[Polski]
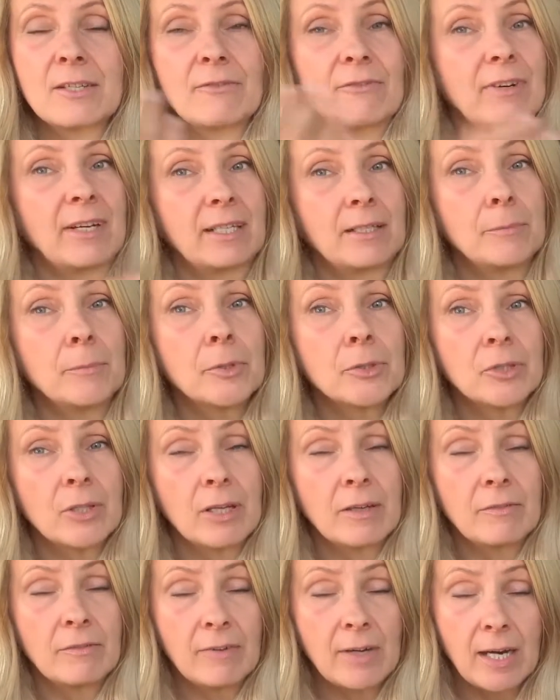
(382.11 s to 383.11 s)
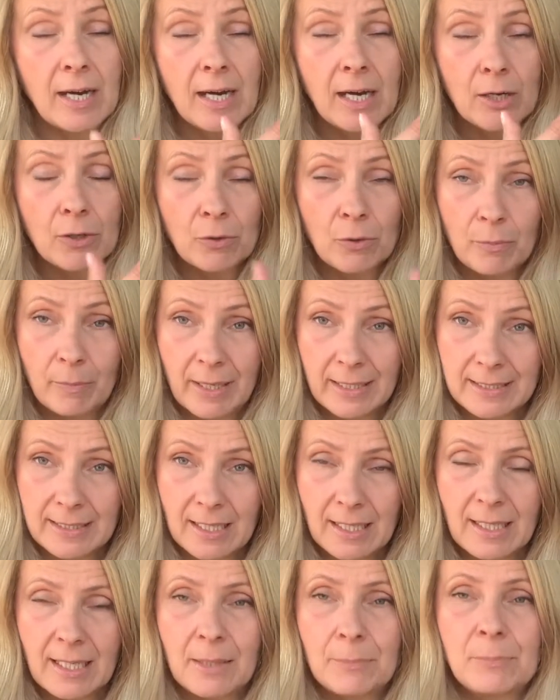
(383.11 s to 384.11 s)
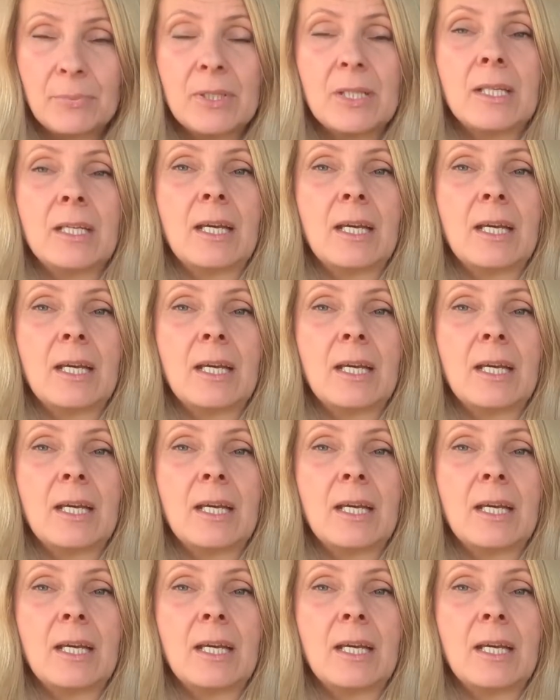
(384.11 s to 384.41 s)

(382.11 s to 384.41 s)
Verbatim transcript: w aromaterapii,